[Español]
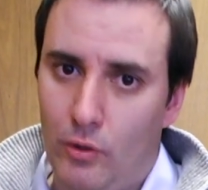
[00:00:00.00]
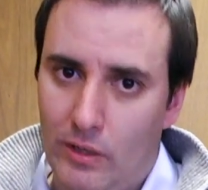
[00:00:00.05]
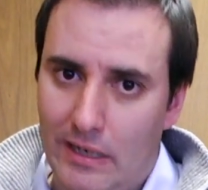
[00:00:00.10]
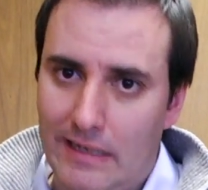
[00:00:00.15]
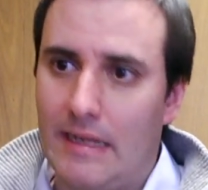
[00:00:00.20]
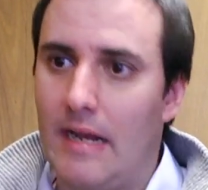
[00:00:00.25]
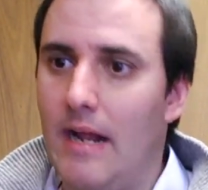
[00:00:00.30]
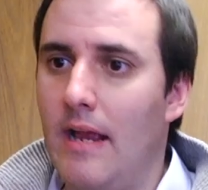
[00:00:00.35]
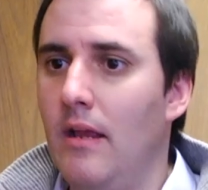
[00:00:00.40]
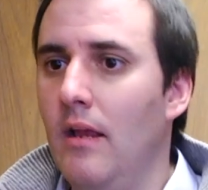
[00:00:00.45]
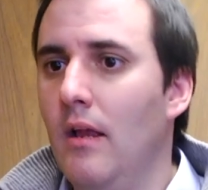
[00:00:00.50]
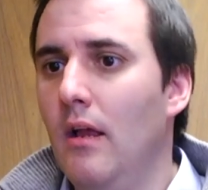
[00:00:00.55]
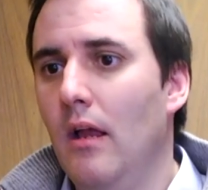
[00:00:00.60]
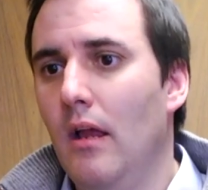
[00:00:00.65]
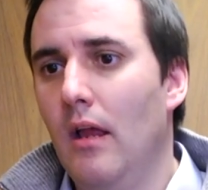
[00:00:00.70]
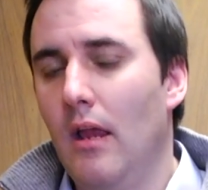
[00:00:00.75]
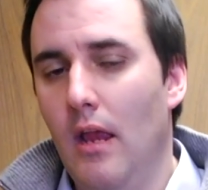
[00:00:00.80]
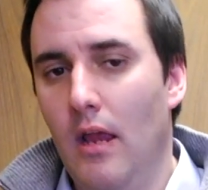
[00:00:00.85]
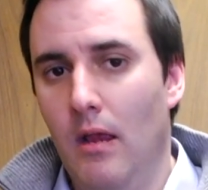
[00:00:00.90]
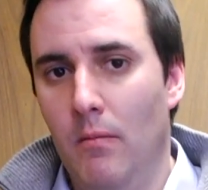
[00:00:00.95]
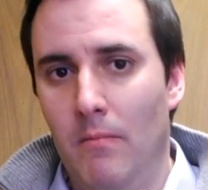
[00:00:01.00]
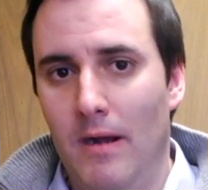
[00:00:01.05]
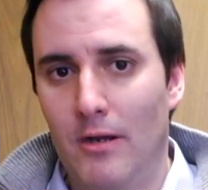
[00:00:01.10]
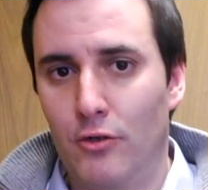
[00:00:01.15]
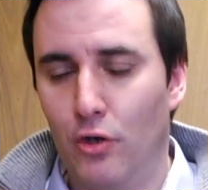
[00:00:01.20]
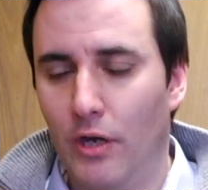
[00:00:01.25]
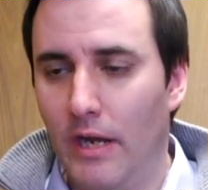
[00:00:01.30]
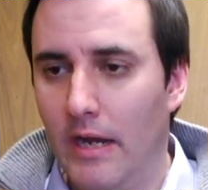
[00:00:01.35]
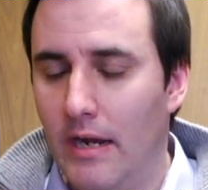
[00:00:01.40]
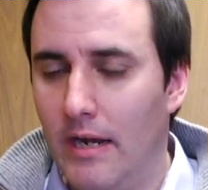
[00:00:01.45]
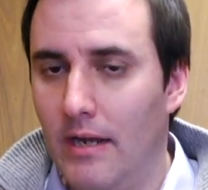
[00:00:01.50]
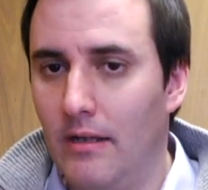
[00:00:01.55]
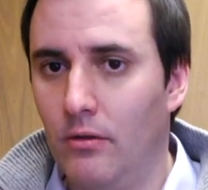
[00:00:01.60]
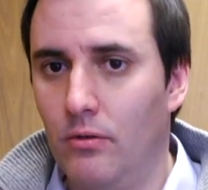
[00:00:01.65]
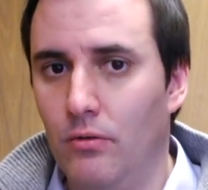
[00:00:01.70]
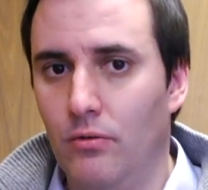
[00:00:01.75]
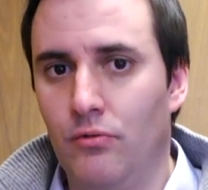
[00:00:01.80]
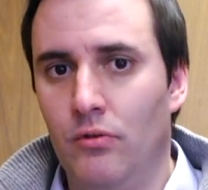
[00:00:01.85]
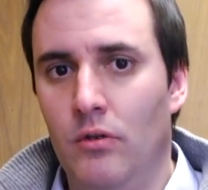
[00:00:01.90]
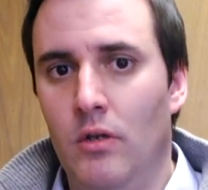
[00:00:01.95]
Lo que trae es mayores
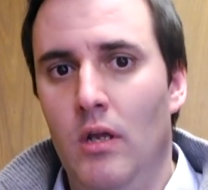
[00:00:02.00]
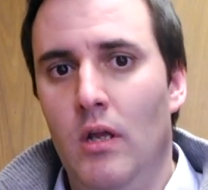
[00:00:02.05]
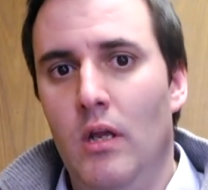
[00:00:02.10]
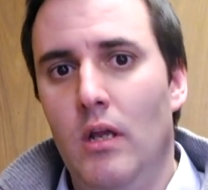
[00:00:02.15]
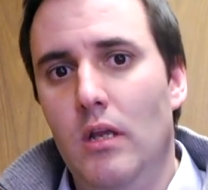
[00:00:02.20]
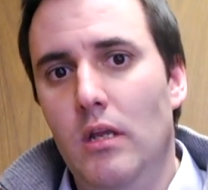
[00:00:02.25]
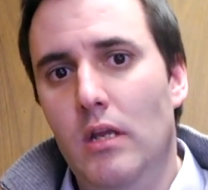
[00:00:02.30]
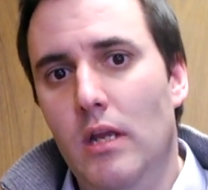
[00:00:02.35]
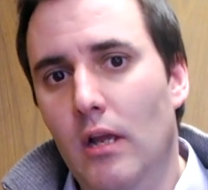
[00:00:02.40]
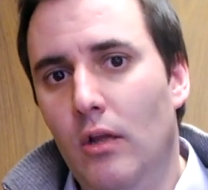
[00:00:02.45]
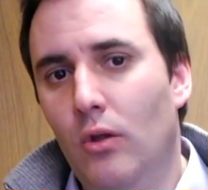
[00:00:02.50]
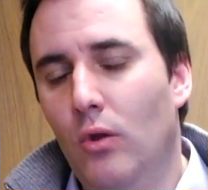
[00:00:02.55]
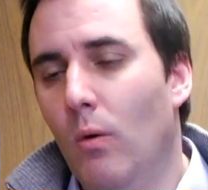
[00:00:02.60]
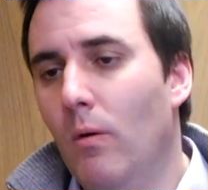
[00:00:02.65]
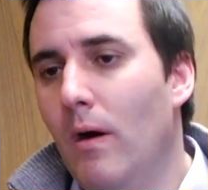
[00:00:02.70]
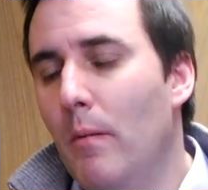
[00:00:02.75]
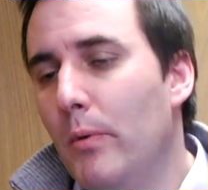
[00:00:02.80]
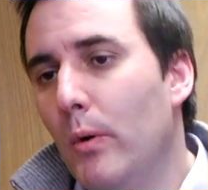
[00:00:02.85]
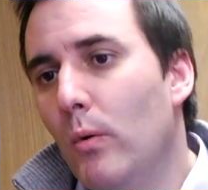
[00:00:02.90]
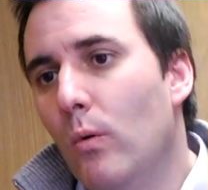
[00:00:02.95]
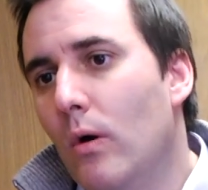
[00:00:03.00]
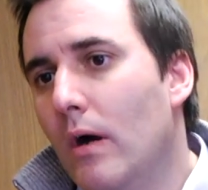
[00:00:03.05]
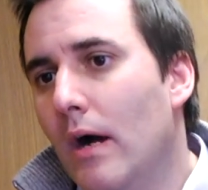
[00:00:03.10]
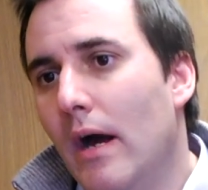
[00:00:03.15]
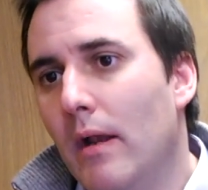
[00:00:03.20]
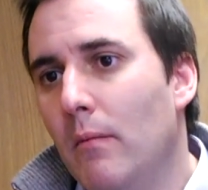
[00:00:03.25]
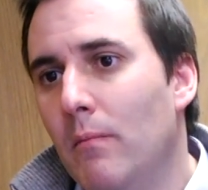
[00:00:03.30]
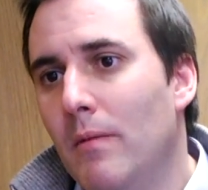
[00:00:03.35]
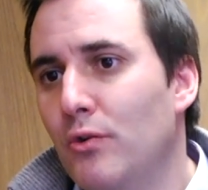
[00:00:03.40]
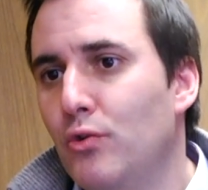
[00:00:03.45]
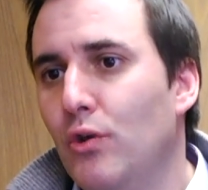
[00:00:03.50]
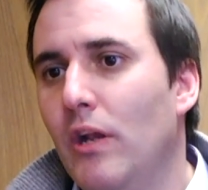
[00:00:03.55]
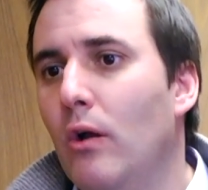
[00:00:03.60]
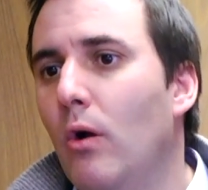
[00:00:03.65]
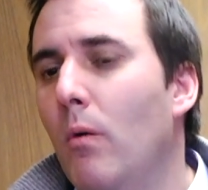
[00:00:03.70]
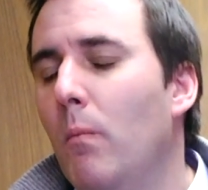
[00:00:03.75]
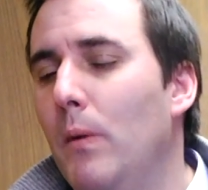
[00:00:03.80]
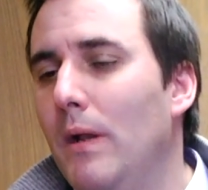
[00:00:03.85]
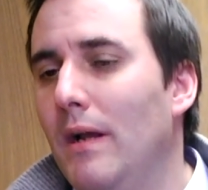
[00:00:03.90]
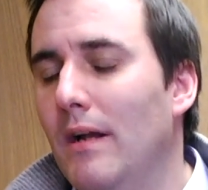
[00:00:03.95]
gastos y esto va a provocar mayores
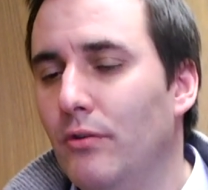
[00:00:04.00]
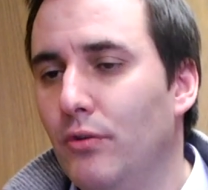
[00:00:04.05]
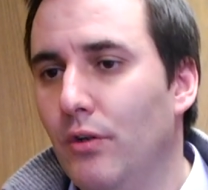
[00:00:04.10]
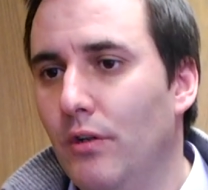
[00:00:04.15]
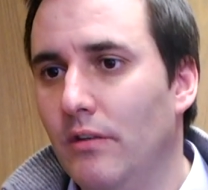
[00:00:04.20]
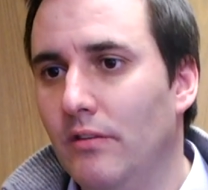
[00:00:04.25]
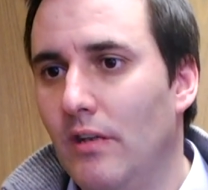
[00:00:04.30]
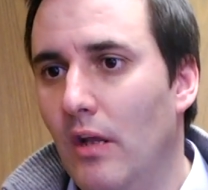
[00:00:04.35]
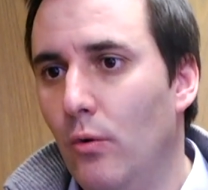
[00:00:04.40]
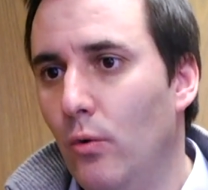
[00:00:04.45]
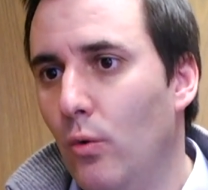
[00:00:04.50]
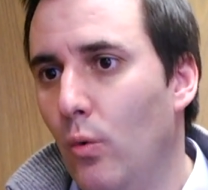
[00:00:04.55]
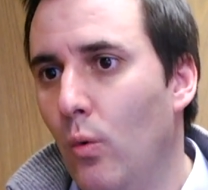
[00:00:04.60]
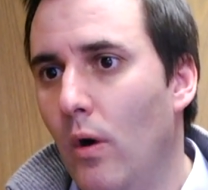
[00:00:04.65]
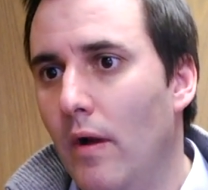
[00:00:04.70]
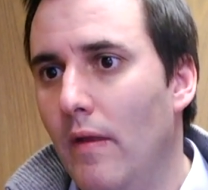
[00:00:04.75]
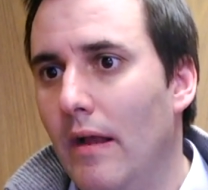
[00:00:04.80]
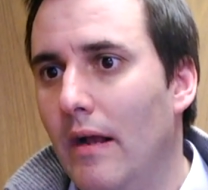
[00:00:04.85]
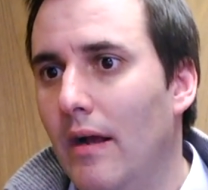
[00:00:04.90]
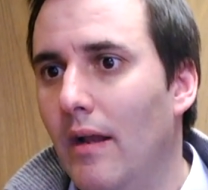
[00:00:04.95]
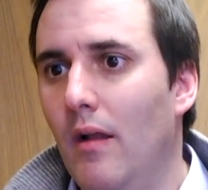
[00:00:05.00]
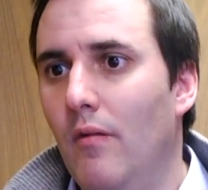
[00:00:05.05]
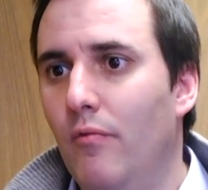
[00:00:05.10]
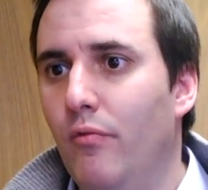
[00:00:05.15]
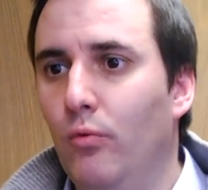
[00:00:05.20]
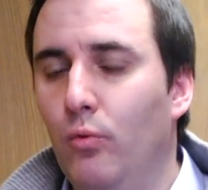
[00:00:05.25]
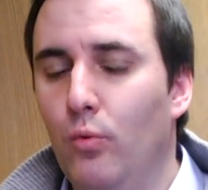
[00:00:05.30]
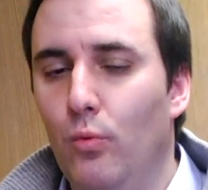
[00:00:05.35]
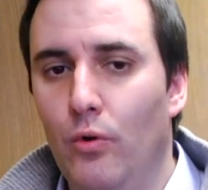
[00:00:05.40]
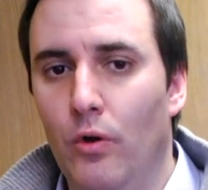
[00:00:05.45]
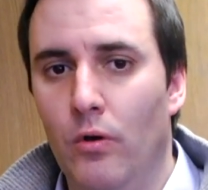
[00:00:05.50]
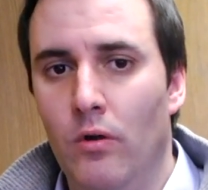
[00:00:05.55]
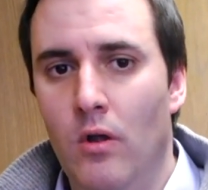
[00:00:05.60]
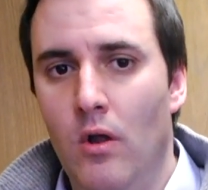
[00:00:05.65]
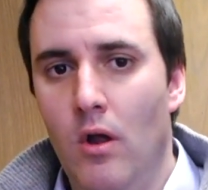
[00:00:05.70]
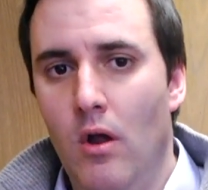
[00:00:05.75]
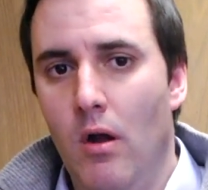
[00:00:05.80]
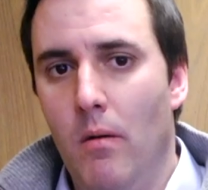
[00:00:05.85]
complicaciones al Uruguay de cara al futuro,